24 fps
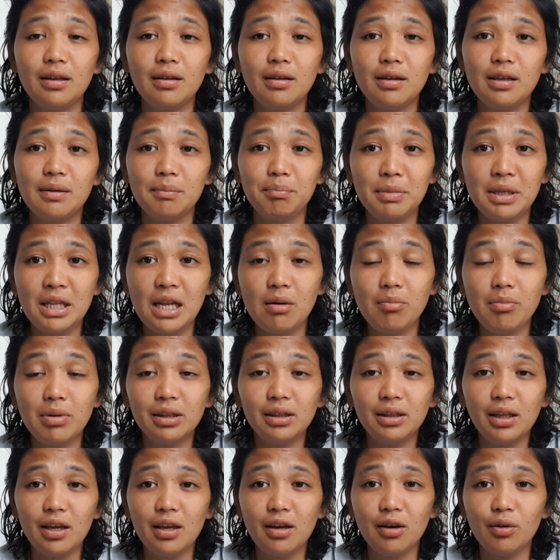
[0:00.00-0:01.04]
eh,
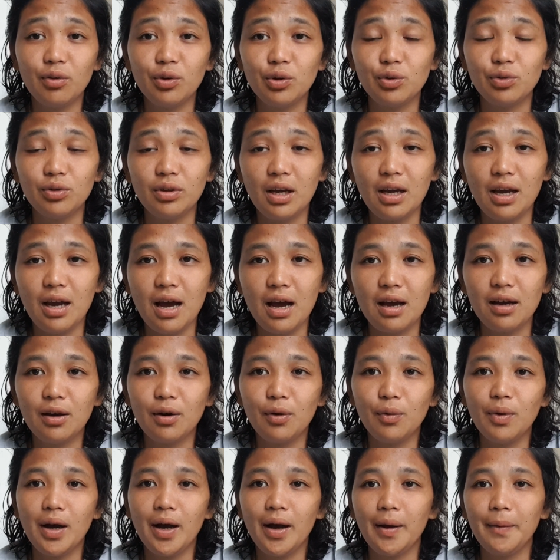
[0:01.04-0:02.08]
binabantayan ko yung
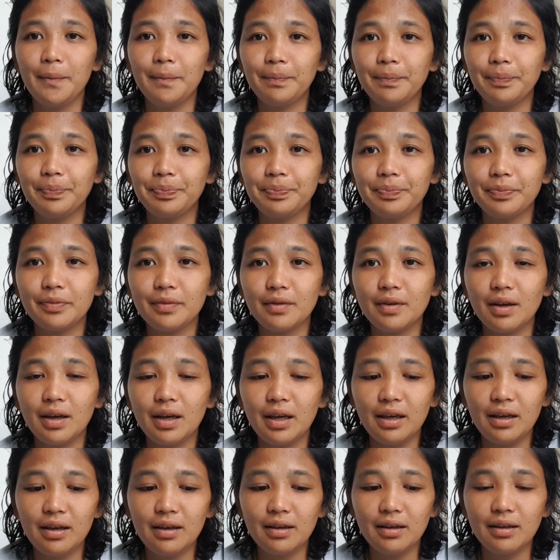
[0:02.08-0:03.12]
nagagawa.
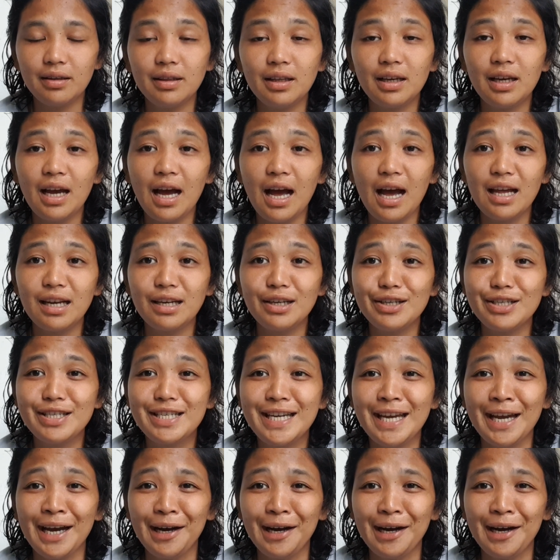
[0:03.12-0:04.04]
Eh, nagka-allergy